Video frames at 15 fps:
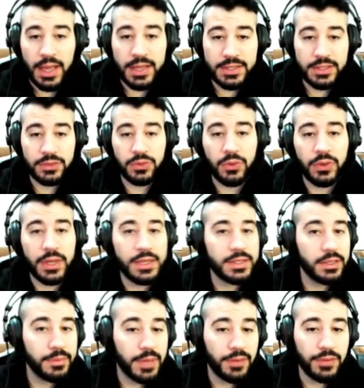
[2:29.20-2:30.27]
esse
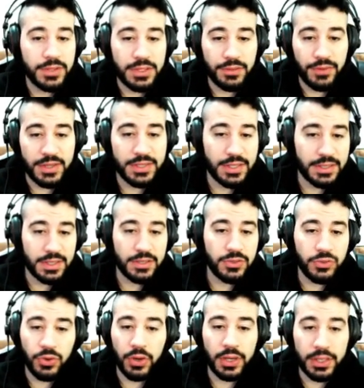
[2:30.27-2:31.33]
tokenzinho para você fazer essas
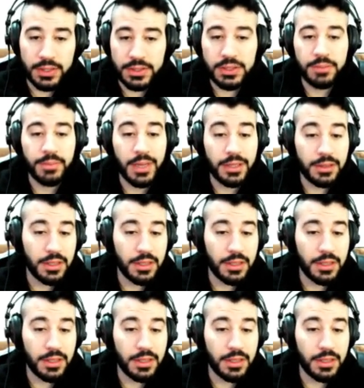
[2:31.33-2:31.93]
trocas. Bem